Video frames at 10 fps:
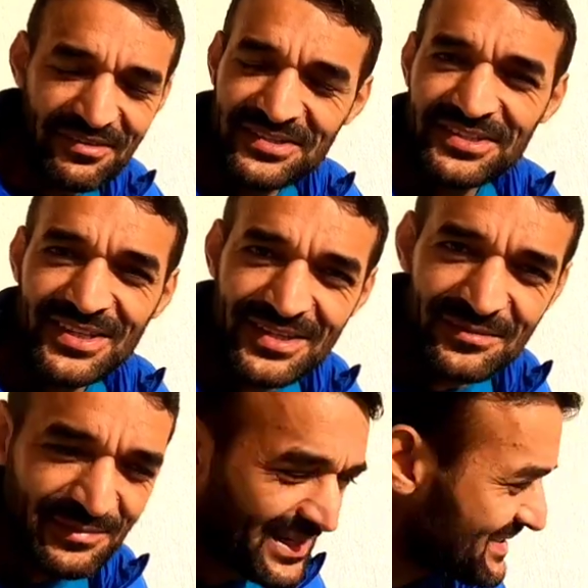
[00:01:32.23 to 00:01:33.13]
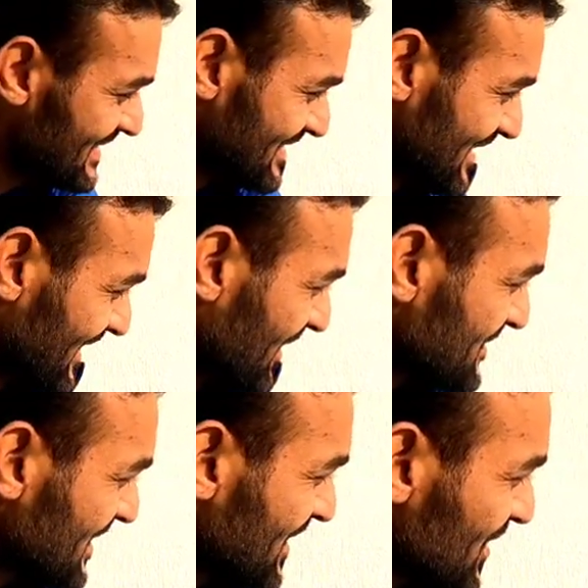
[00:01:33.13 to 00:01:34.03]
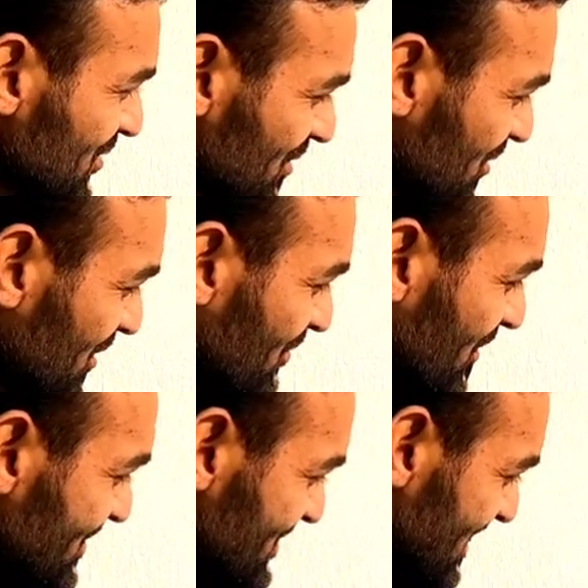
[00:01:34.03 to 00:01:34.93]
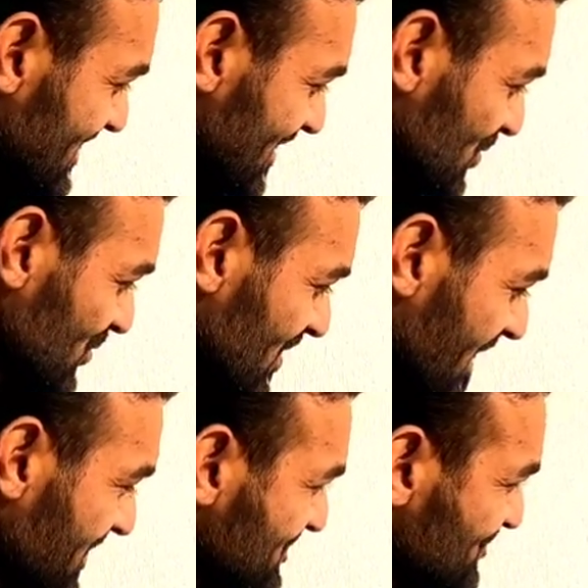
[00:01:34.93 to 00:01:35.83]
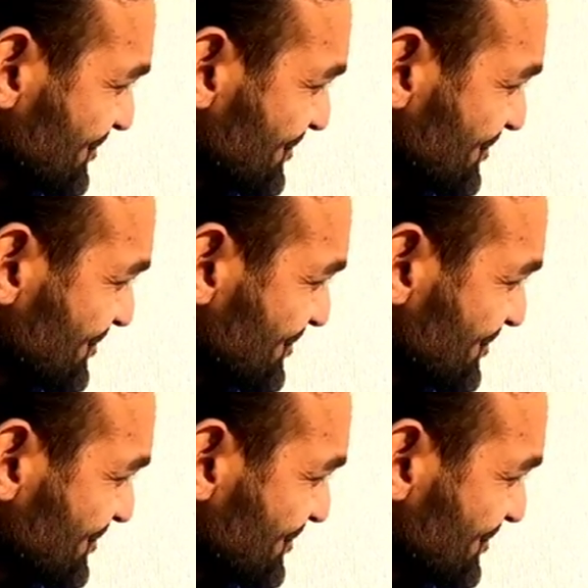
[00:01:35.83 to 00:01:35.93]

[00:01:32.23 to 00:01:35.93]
वेजिटेरियन बना सकते हैं क्या तो इन्होंने बहुत अच्छा ये दूध है